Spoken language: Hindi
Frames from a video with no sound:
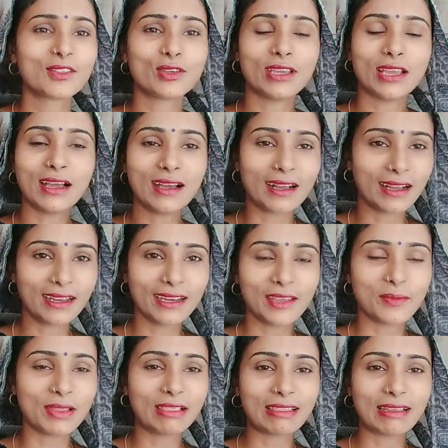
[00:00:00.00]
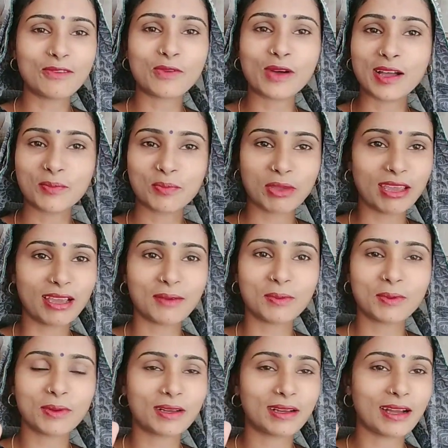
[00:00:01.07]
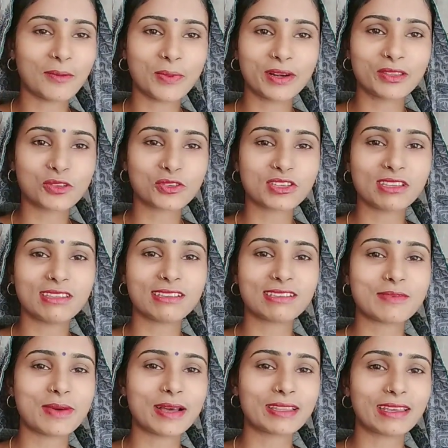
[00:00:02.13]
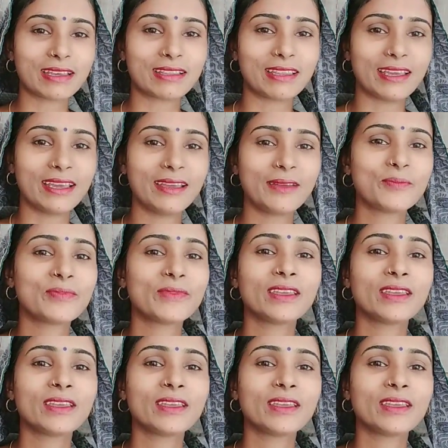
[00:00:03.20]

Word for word: तो यहाँ हक नहीं मिलता वहाँ पे अब अपन तो सीधी सी बात कहते हैं